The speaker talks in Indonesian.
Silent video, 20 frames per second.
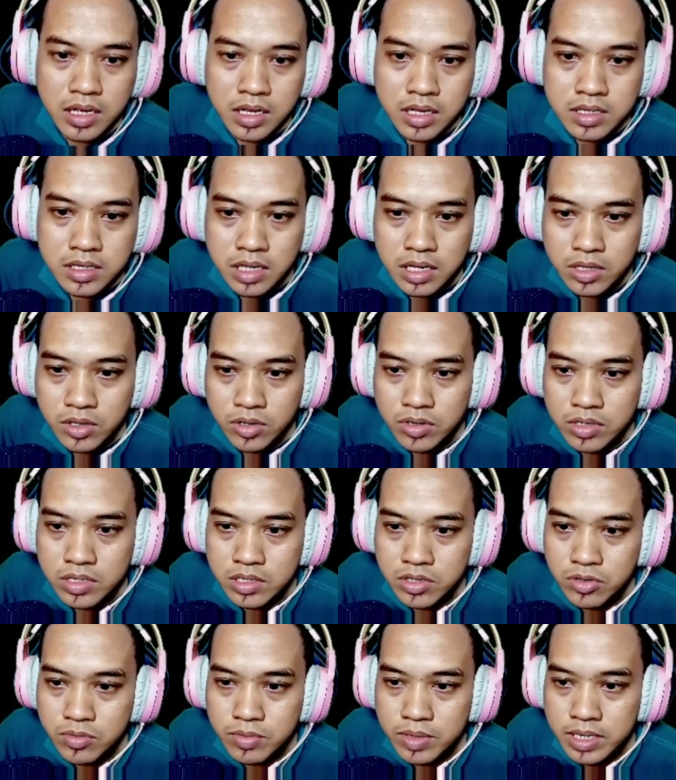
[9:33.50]
saat kondisi
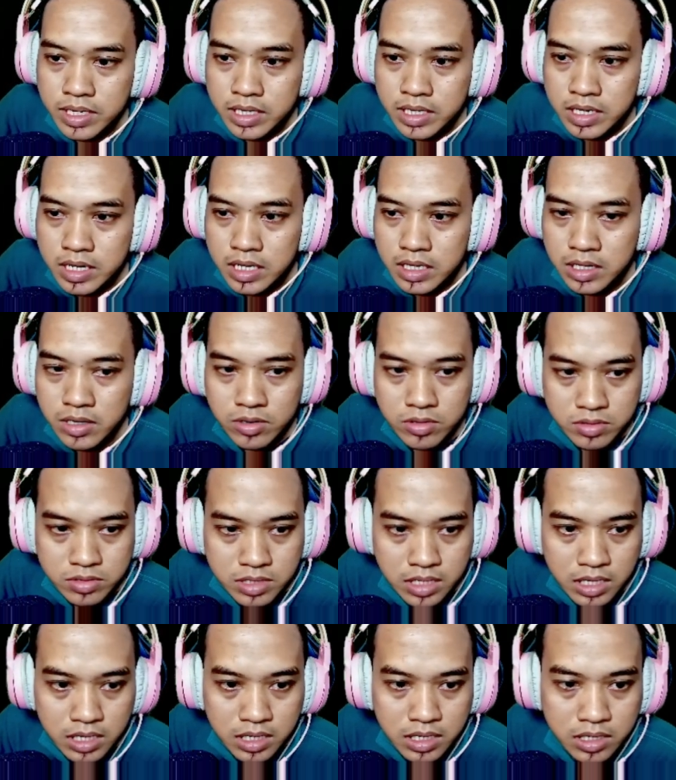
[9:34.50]
rumah ini tidak terurus lagi,